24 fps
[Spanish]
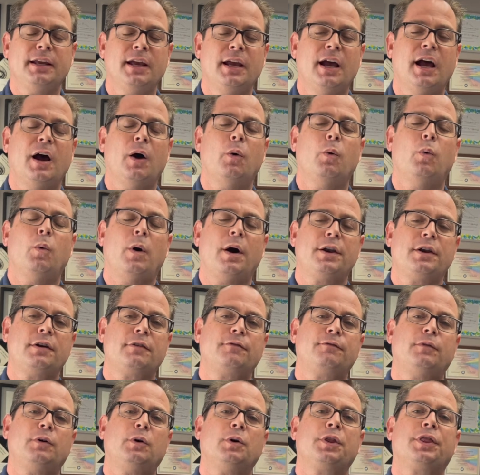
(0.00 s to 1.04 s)
unas
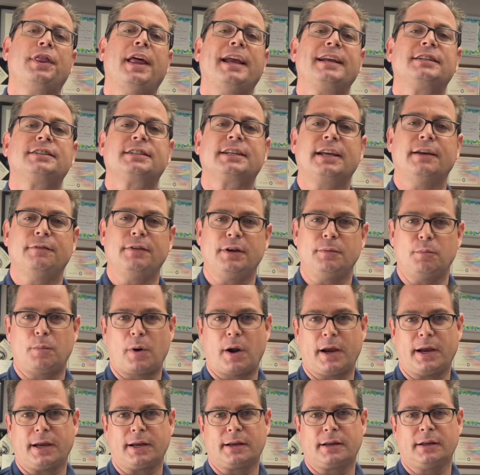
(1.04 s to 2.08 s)
maravillosas vacaciones de acción de
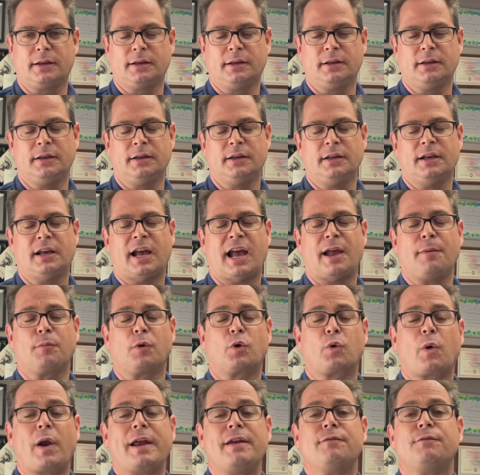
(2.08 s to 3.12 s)
gracias. Estoy
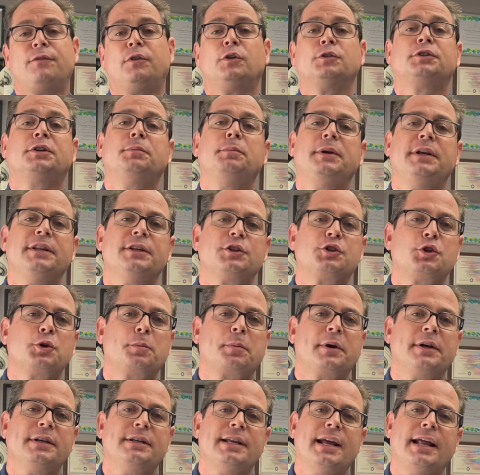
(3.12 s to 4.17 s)
agradecido de ser el
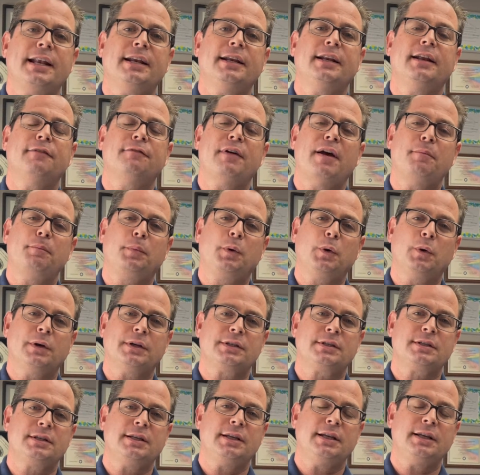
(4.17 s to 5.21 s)
superintendente del
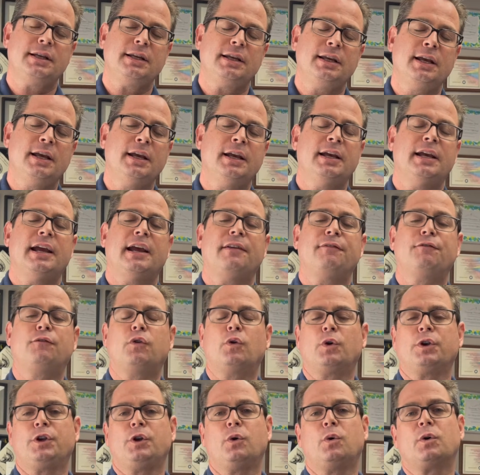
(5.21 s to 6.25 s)
Distrito Escolar
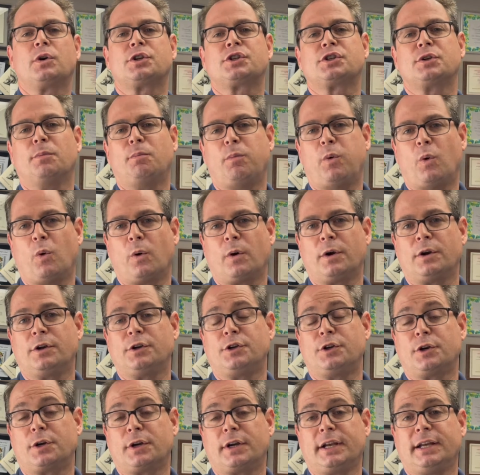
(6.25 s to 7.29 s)
y por su apoyo durante
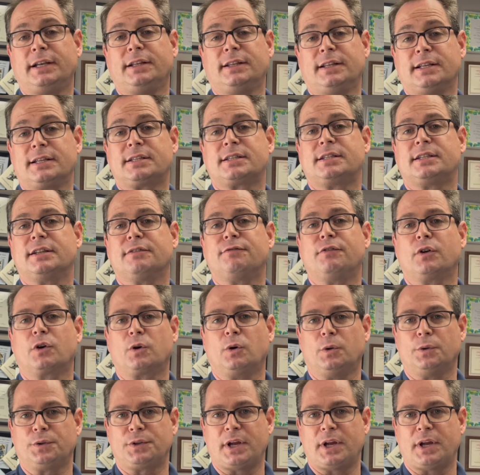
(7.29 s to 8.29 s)
este momento difícil.